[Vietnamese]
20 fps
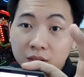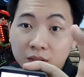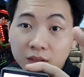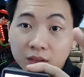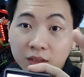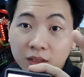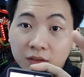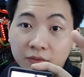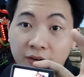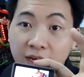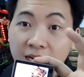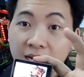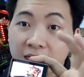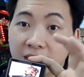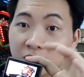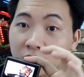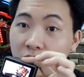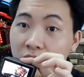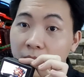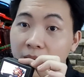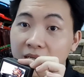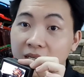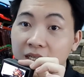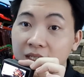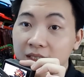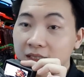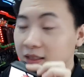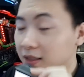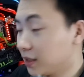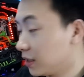uh, phát lại rồi các bạn nhé.
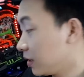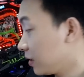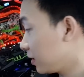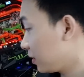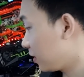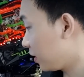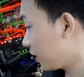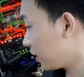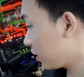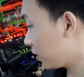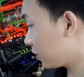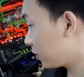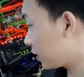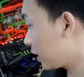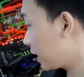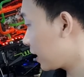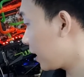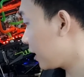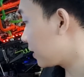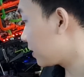Đấy, còn cái thẻ